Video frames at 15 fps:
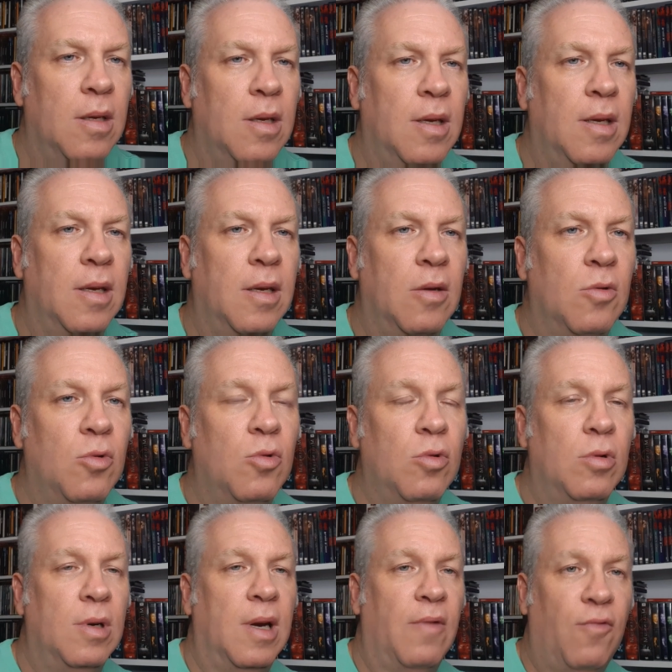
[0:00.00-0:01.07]
Eh,
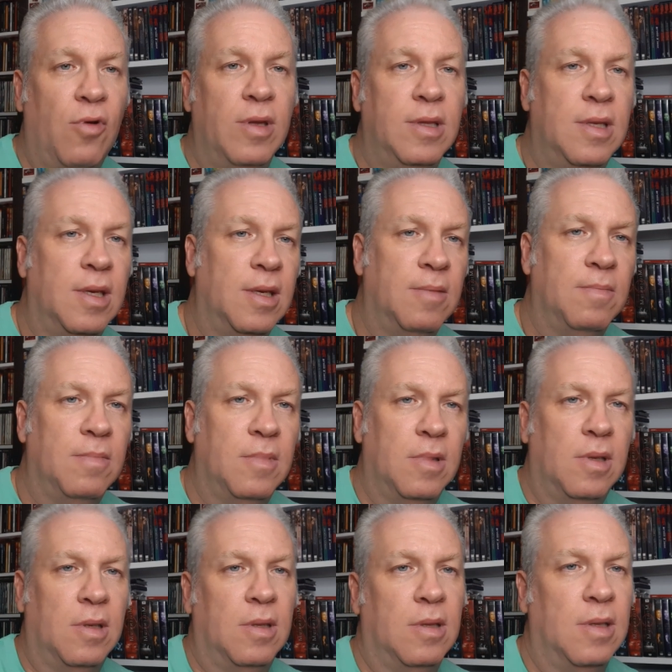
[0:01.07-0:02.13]
la fuente
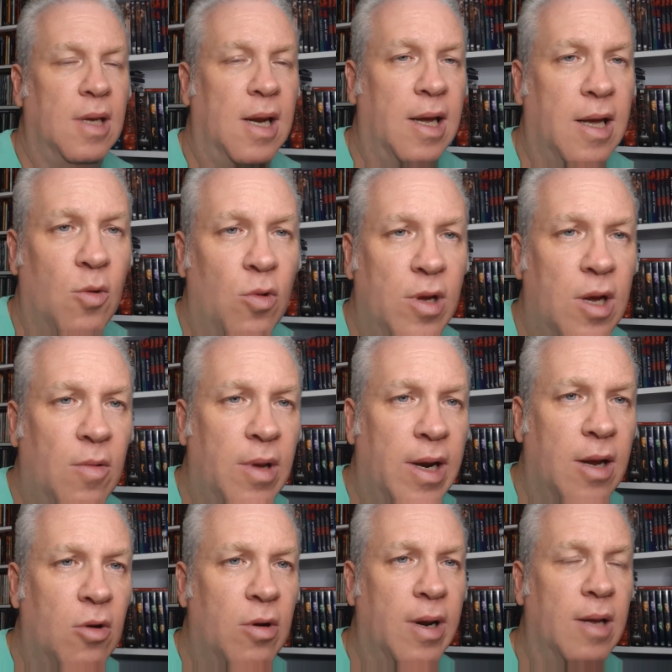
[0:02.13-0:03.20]
de la que voy a hablar
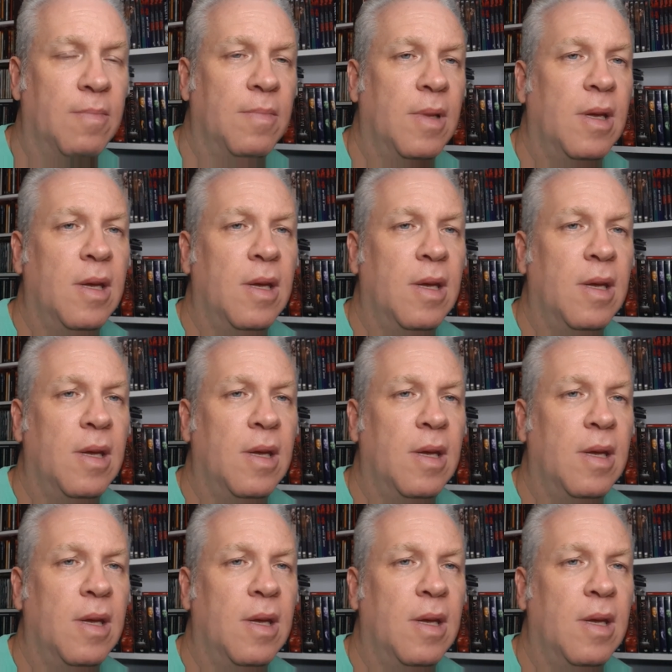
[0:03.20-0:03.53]
ahora